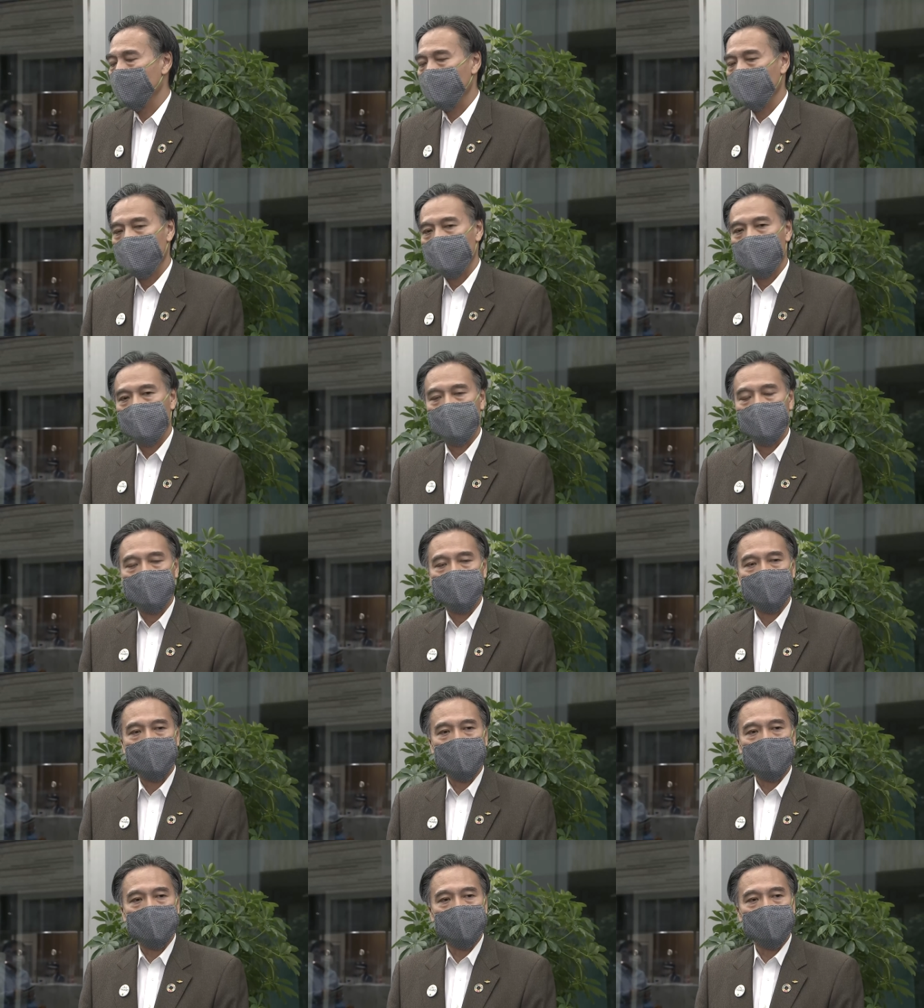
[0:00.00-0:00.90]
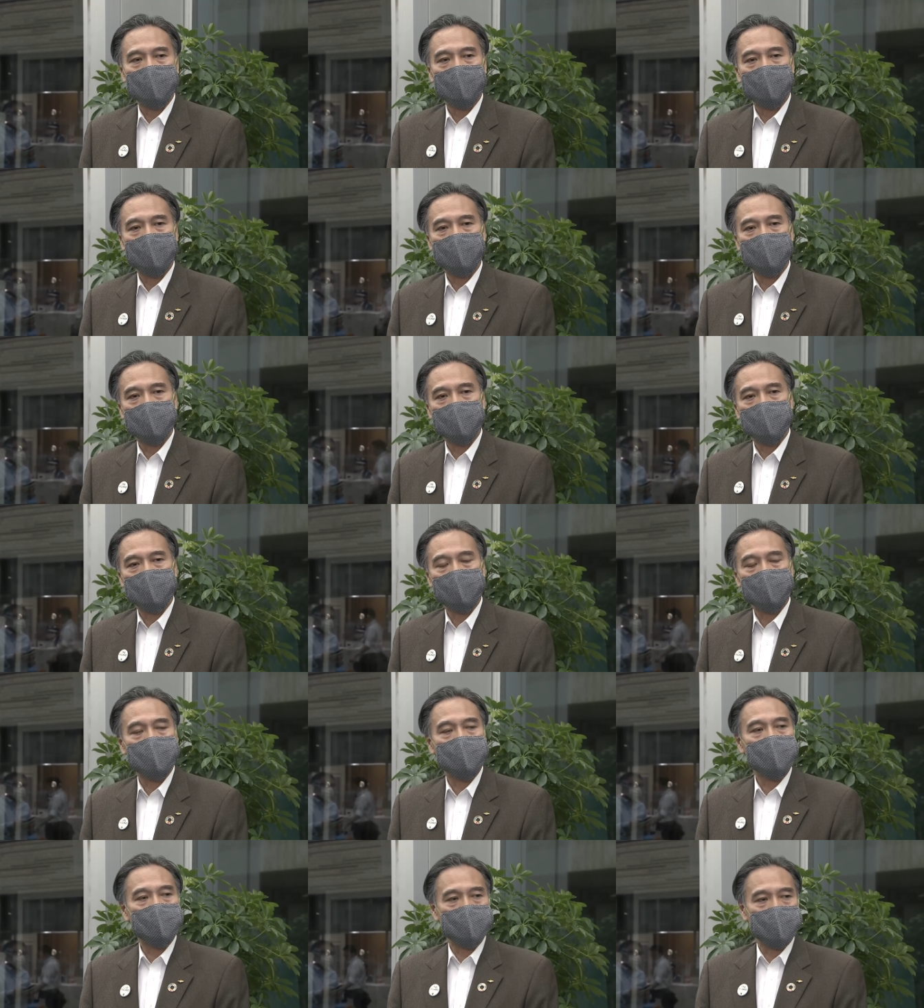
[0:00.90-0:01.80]
えーまあ、気を緩める
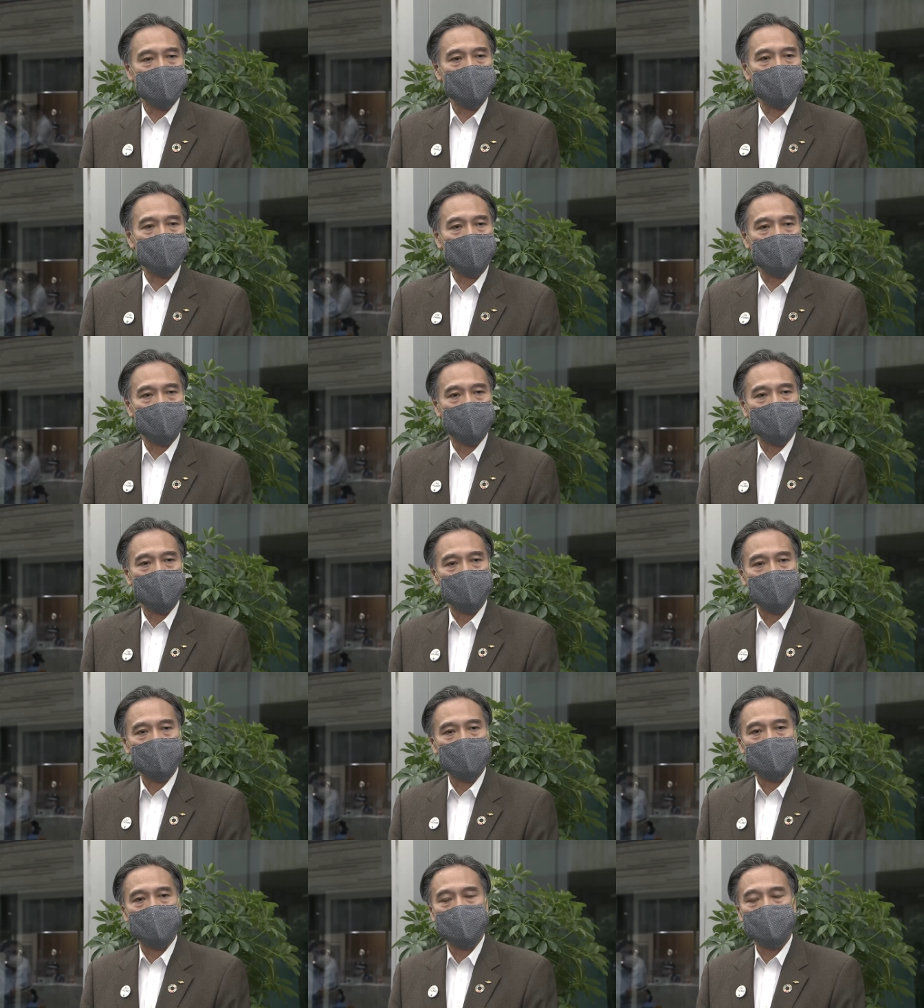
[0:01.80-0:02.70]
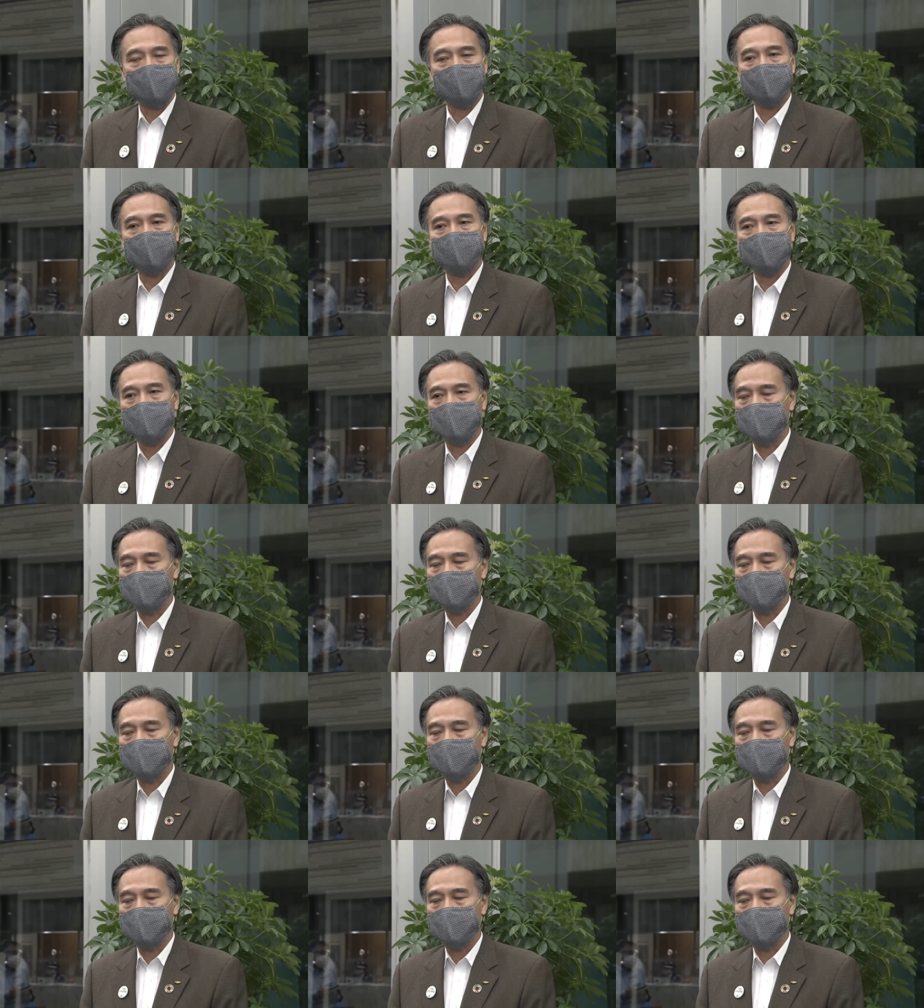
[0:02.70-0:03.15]
ことなくですね感染